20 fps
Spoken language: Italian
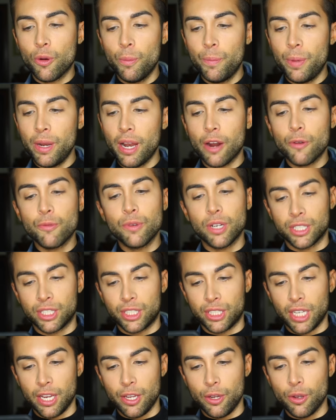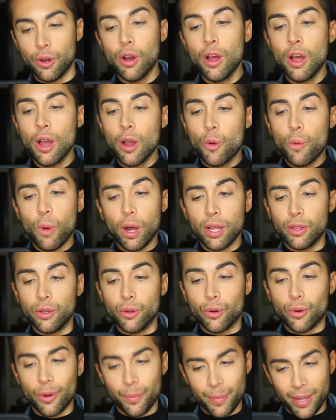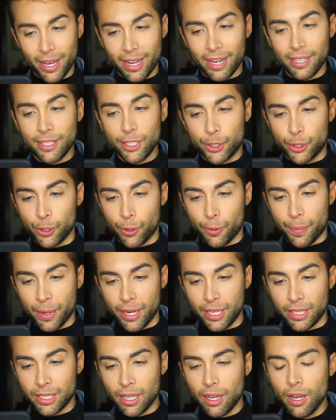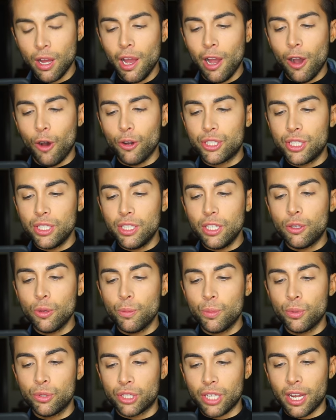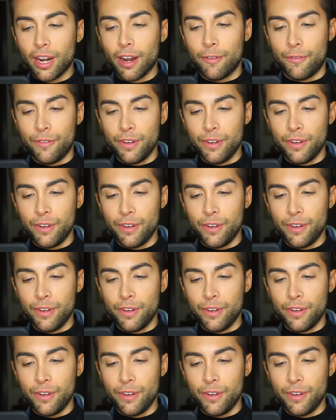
compilare un assegno, quando, con mia grande sorpresa, ho sentito bussare al